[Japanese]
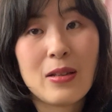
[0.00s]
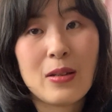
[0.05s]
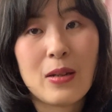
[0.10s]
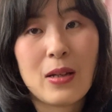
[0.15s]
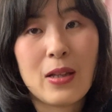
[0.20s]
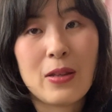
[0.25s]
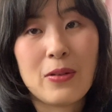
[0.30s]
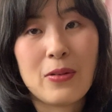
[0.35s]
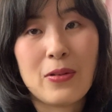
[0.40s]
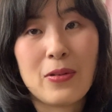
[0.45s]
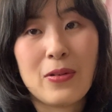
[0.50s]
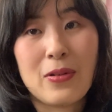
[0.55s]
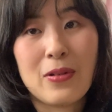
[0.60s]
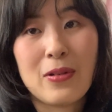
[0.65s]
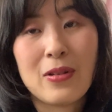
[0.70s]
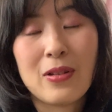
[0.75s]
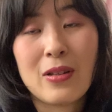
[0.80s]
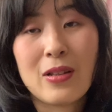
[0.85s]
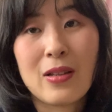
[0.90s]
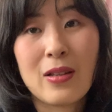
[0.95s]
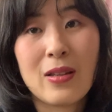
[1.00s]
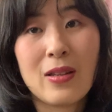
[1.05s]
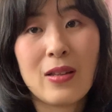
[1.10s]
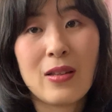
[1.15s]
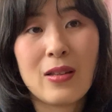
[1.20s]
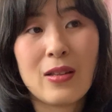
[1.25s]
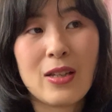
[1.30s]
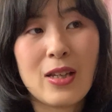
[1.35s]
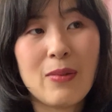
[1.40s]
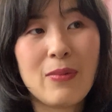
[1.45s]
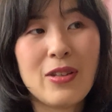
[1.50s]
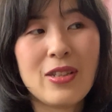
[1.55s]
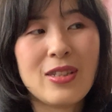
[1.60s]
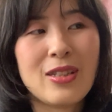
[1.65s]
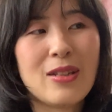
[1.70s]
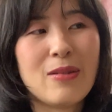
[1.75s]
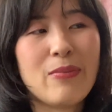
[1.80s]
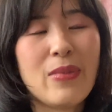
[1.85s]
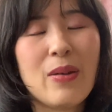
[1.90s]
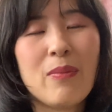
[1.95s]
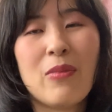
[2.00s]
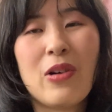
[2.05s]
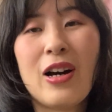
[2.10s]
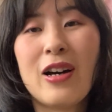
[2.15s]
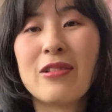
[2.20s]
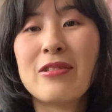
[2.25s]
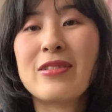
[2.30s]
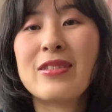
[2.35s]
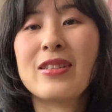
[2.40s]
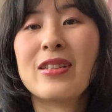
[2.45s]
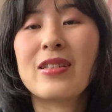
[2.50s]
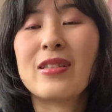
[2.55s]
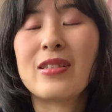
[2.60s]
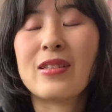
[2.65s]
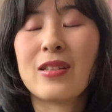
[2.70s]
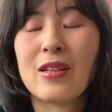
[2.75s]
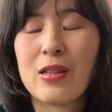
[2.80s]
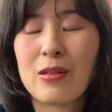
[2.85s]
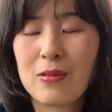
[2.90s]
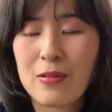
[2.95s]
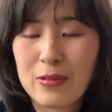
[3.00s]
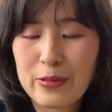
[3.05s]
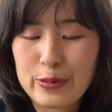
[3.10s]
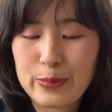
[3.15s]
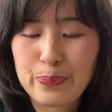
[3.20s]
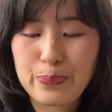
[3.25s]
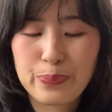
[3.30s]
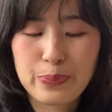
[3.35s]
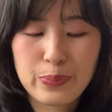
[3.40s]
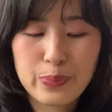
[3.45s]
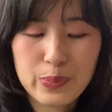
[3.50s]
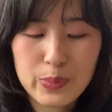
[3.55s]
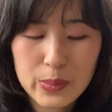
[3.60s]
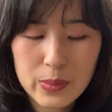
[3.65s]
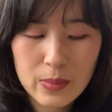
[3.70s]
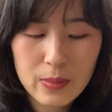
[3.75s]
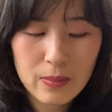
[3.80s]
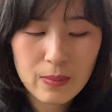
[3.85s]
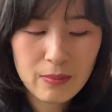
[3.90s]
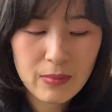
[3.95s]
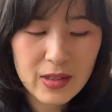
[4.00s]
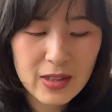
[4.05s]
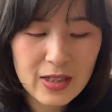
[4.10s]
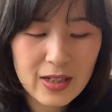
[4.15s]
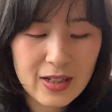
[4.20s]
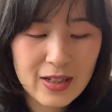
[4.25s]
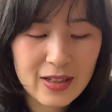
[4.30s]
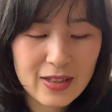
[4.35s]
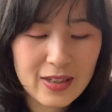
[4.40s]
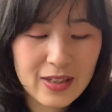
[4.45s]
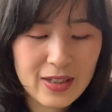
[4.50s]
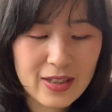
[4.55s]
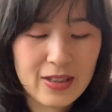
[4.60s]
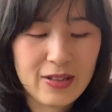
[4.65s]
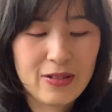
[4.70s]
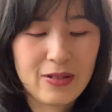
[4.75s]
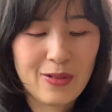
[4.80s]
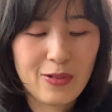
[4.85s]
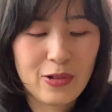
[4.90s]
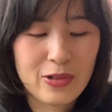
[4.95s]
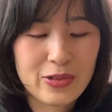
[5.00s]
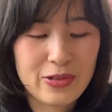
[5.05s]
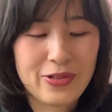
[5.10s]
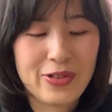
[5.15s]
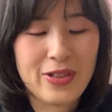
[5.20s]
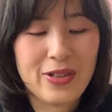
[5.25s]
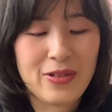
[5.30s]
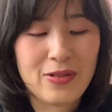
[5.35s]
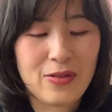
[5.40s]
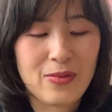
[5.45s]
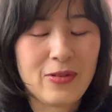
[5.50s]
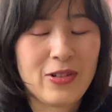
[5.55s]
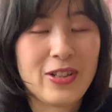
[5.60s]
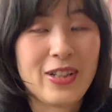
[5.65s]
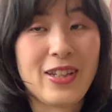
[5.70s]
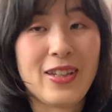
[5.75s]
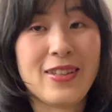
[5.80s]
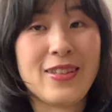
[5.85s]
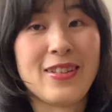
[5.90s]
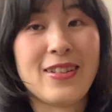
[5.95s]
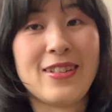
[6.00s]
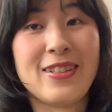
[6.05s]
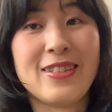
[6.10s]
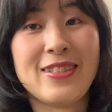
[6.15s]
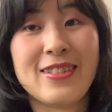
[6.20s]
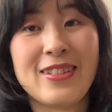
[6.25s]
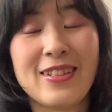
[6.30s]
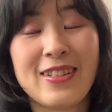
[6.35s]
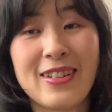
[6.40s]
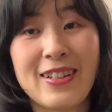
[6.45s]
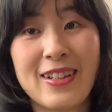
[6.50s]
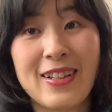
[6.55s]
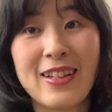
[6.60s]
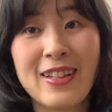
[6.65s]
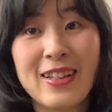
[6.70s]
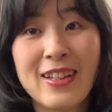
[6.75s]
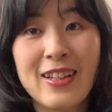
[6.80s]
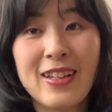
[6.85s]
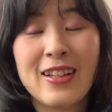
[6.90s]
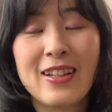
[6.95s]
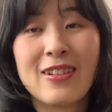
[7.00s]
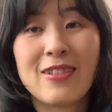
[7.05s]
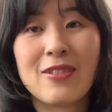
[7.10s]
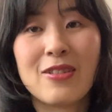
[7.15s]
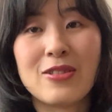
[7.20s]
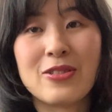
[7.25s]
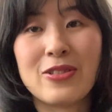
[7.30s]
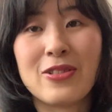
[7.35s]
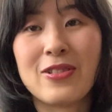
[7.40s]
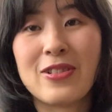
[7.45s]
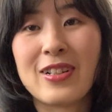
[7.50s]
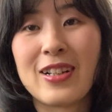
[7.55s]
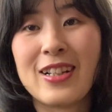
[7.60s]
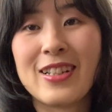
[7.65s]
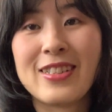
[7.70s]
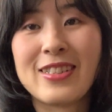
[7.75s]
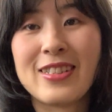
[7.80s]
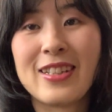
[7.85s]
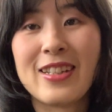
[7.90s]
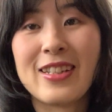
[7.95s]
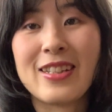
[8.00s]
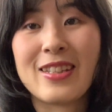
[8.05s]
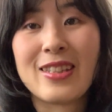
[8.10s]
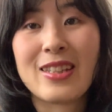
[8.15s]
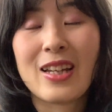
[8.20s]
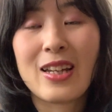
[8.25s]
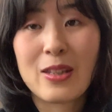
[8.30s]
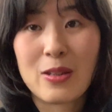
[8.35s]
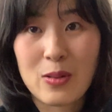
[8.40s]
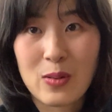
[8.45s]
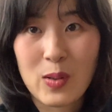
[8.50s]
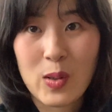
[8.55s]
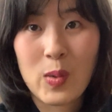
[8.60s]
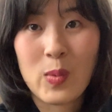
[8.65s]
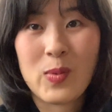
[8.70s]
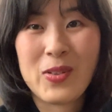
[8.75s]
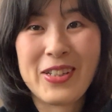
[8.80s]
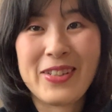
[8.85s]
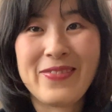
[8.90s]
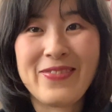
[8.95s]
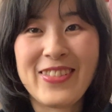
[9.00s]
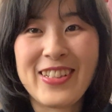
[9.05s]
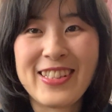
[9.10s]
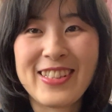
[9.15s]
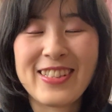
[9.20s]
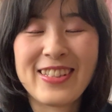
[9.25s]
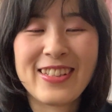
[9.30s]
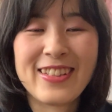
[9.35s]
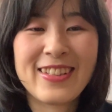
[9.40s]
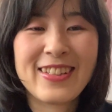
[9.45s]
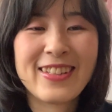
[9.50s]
あの厳しい面もあるんですけどまたいい御朱印をもらえたりしたらご紹介していきたいと思います。